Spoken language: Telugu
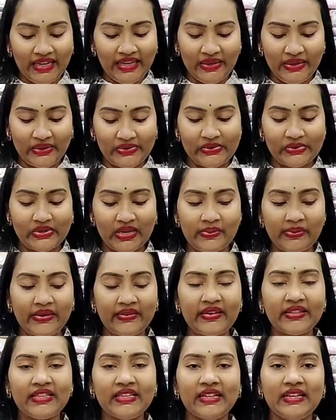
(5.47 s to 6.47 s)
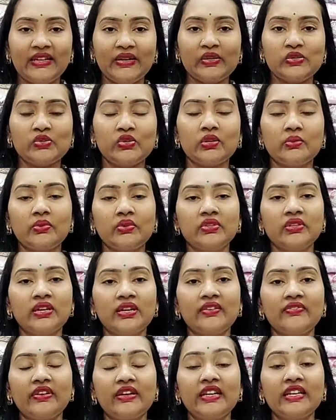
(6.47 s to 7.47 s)
ఈరోజు కూడా మనం అయితే కనుక
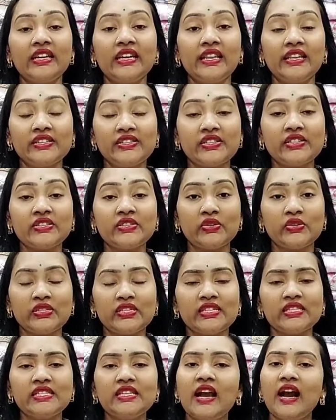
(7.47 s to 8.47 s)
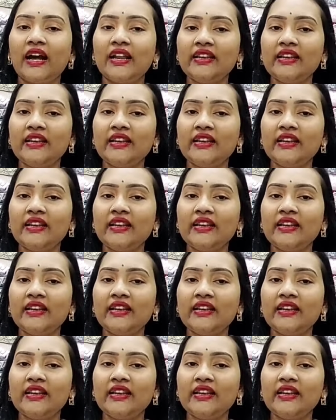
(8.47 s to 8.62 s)
చూడబోతున్నటువంటి కలెక్షన్స్ వచ్చేసి